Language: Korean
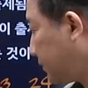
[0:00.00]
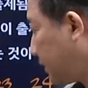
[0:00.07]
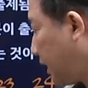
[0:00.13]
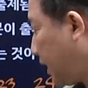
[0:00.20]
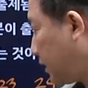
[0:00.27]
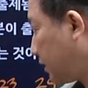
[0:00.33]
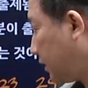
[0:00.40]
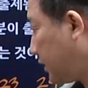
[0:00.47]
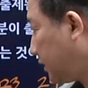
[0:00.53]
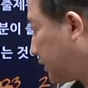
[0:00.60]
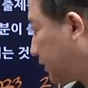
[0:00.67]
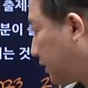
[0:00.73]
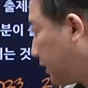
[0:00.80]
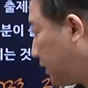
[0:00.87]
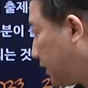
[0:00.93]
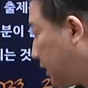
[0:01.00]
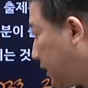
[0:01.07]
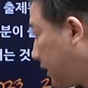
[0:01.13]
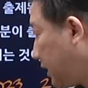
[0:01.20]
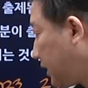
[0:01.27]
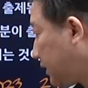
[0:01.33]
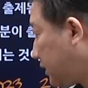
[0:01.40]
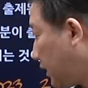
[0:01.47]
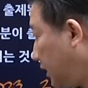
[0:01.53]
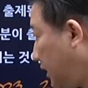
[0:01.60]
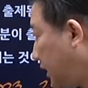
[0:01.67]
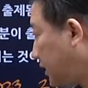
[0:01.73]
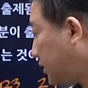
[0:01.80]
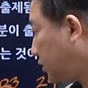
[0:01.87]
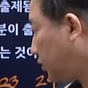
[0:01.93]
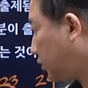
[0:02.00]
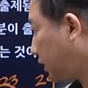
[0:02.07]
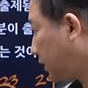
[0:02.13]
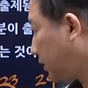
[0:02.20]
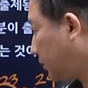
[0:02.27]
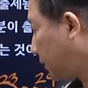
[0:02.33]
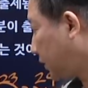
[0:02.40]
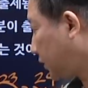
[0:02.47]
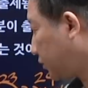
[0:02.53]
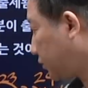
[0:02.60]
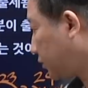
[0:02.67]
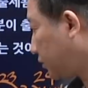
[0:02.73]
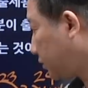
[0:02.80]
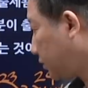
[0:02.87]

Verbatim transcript: 생활은 전략적으로 해야 됩니다. 그죠?